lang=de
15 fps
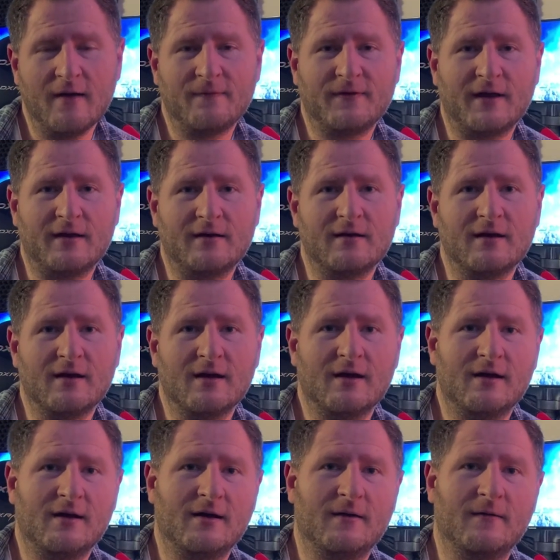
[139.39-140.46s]
dann
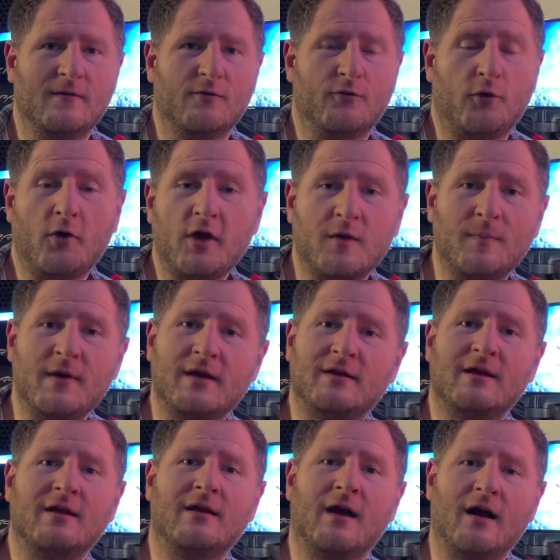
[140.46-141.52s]
äh, freue ich mich,
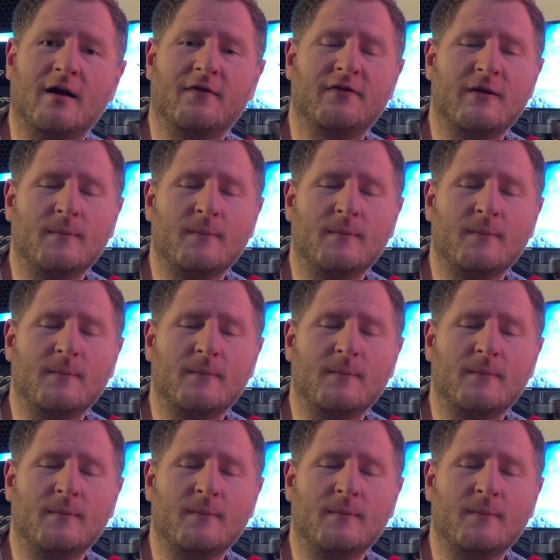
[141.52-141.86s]
dich als,